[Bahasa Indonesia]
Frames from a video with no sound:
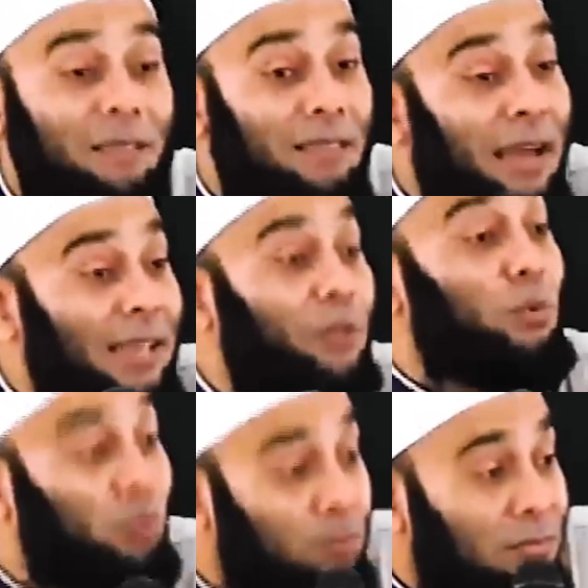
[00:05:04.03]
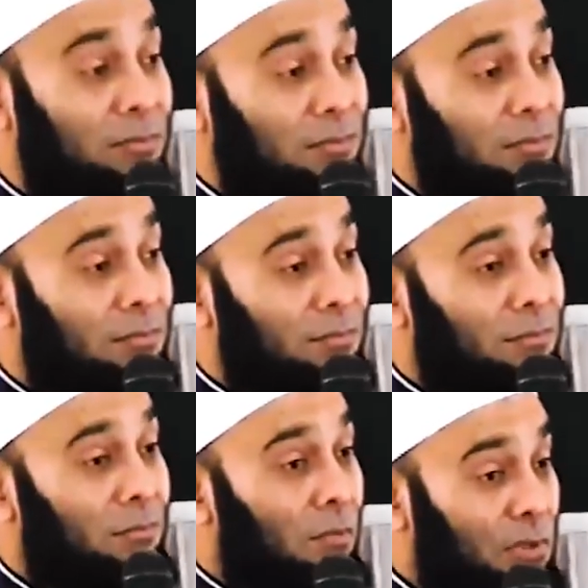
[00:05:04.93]
tentang itu.
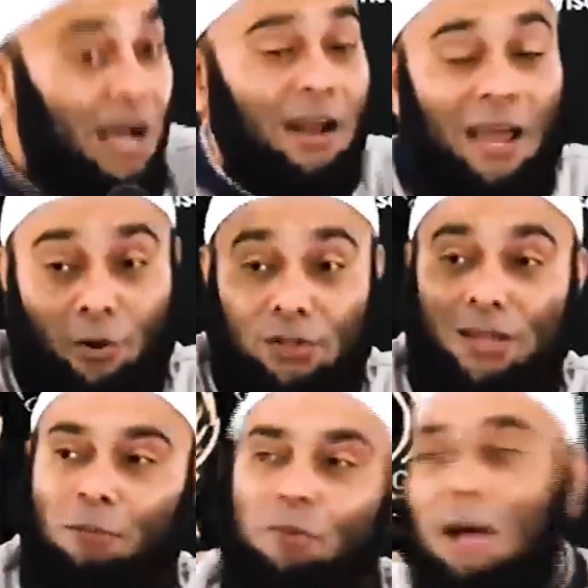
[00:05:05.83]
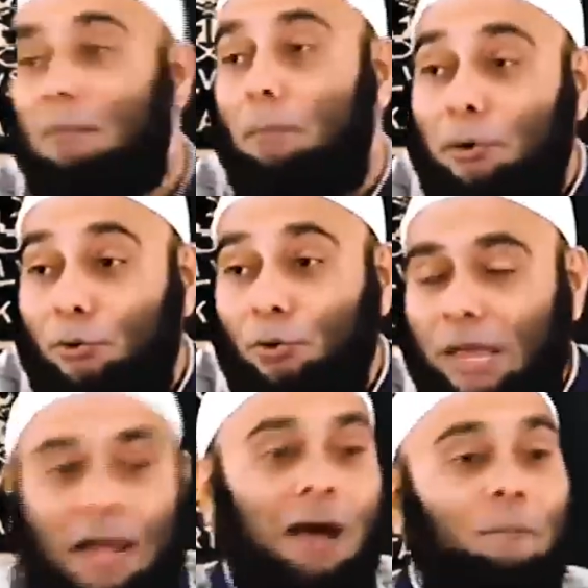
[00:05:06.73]
Sekarang Indonesia mau tambah penduduk
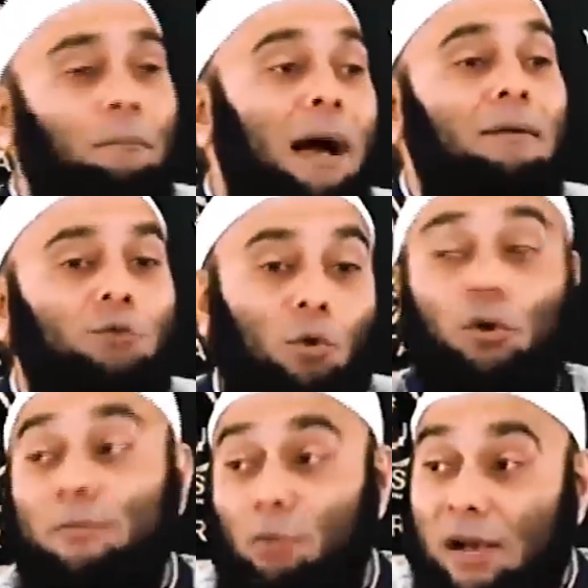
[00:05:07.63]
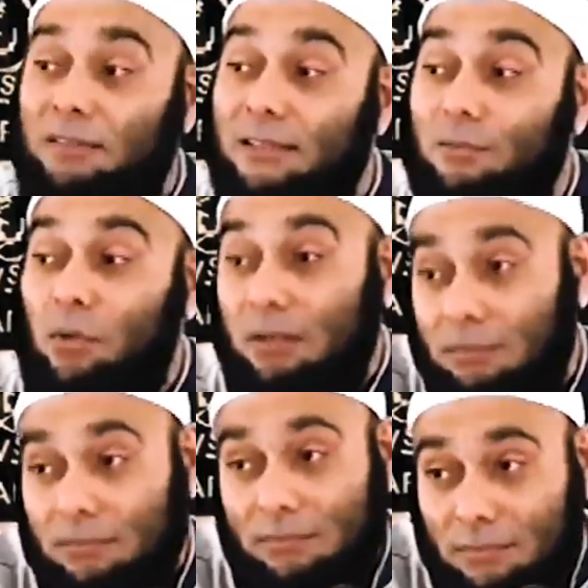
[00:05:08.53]
yang gampang, suruh aja puasa semua.
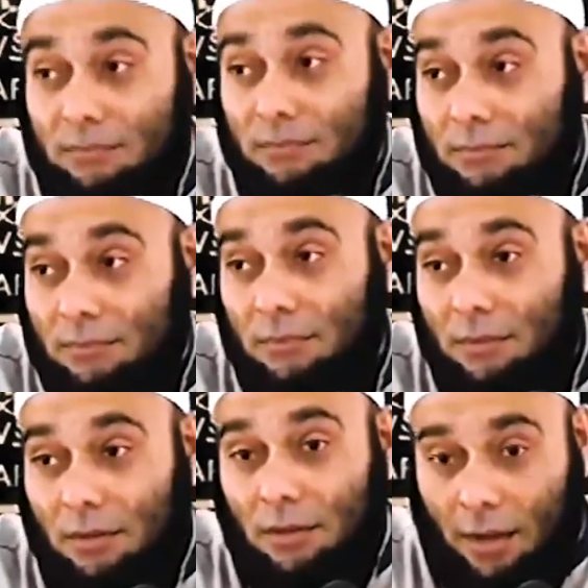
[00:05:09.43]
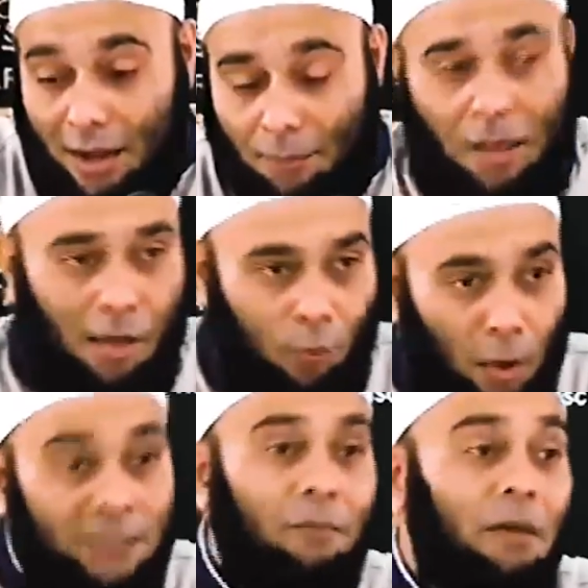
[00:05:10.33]
Kenapa?
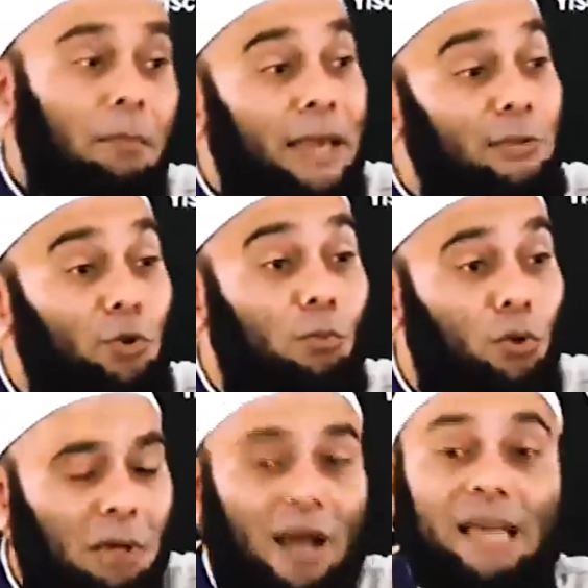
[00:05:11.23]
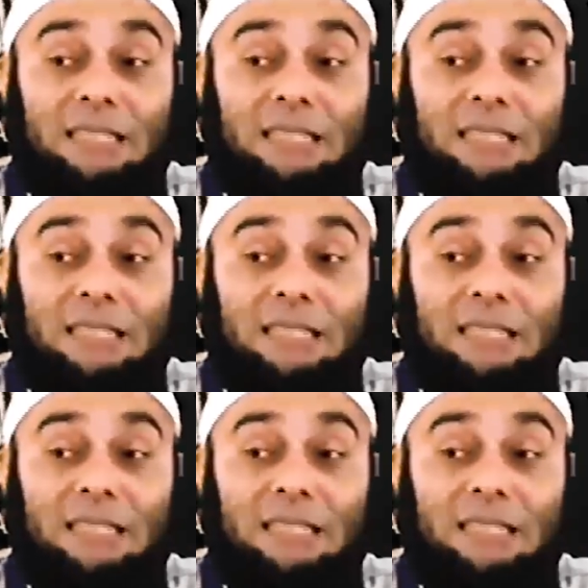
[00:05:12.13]
Puasa memang bikin subur, makanya